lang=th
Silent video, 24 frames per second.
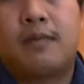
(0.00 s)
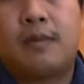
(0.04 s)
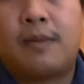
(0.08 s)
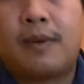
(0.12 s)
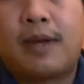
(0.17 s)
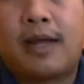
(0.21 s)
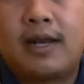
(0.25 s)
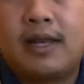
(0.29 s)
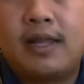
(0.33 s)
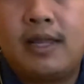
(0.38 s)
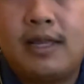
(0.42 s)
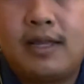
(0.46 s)

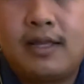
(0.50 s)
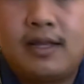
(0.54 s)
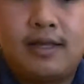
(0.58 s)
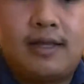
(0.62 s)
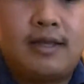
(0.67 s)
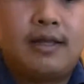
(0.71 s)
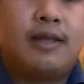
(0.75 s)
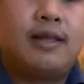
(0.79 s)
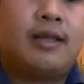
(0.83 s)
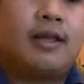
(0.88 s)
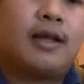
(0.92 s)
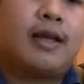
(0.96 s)
มา
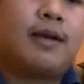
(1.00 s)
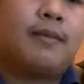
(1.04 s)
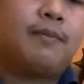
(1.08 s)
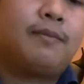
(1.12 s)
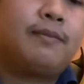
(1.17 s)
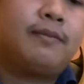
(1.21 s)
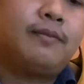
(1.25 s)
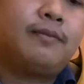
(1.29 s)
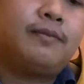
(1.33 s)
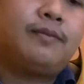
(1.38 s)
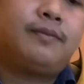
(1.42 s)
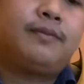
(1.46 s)

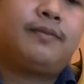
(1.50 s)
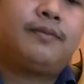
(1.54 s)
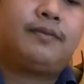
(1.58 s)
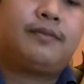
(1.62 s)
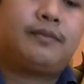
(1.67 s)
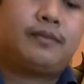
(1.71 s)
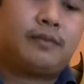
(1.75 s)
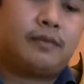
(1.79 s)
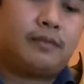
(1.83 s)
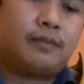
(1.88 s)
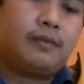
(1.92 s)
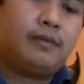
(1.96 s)

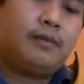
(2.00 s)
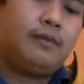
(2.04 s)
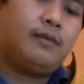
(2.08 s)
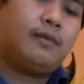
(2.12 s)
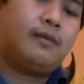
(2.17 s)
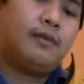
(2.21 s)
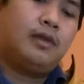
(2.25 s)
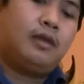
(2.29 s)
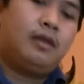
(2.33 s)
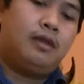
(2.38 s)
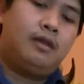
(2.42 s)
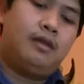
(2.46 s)

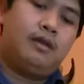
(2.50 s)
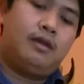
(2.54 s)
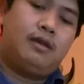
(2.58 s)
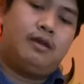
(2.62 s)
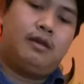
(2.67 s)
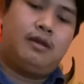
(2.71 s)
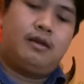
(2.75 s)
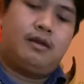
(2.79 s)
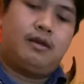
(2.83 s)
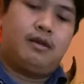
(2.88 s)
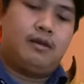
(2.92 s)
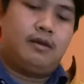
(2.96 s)

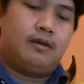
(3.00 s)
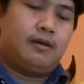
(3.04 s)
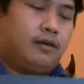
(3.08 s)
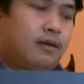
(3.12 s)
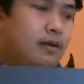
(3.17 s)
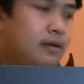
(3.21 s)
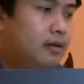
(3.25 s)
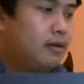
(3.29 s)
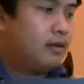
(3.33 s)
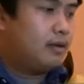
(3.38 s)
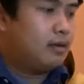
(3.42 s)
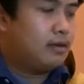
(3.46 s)

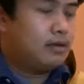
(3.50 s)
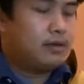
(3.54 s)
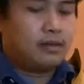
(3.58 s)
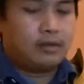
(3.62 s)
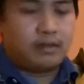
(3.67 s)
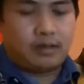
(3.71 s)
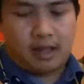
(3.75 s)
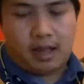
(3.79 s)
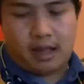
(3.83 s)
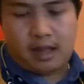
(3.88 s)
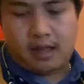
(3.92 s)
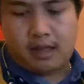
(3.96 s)

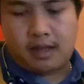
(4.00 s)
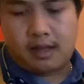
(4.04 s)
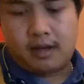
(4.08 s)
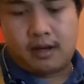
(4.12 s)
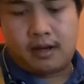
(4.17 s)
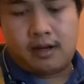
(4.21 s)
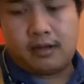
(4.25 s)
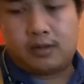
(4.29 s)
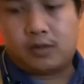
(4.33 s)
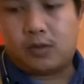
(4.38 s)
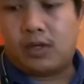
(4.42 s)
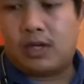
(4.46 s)
นี้่า
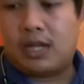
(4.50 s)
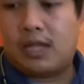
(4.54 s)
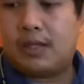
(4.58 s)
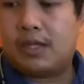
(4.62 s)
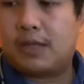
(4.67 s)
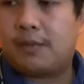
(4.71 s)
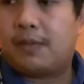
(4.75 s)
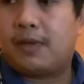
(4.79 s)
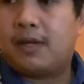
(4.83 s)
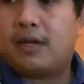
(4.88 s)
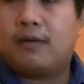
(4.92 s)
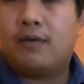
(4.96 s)
ตัวนี้
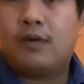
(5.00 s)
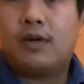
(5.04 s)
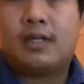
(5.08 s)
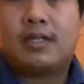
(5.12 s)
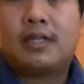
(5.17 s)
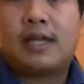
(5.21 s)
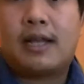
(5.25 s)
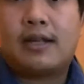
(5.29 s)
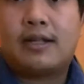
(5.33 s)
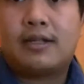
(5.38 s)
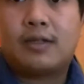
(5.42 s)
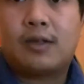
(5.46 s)
จะเป็นเวอร์
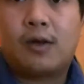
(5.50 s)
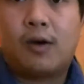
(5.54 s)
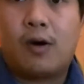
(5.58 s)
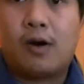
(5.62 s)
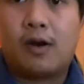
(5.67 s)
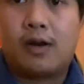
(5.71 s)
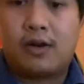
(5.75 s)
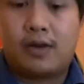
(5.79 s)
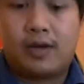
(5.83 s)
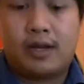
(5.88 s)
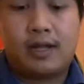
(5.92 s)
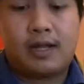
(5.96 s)
ชั่น
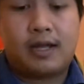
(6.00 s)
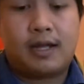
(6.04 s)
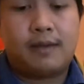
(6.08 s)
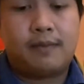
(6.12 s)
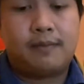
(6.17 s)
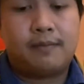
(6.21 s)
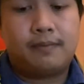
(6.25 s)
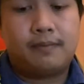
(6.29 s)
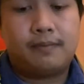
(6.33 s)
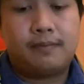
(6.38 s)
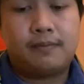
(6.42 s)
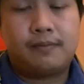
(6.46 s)
2 แล้วนะครับ
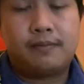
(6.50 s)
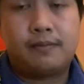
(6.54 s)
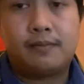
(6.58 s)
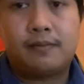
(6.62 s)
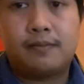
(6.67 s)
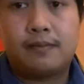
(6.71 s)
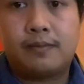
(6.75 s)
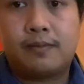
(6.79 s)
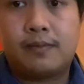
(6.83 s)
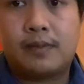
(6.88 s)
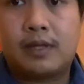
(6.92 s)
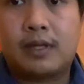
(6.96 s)

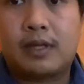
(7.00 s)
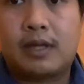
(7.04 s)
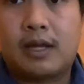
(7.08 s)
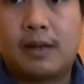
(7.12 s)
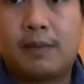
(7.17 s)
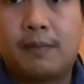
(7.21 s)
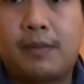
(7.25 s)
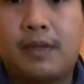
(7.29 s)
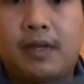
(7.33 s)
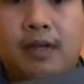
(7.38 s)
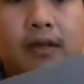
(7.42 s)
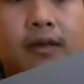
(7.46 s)
นะครับ
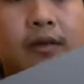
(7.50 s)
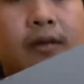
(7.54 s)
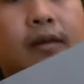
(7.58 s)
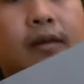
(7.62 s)
เป็น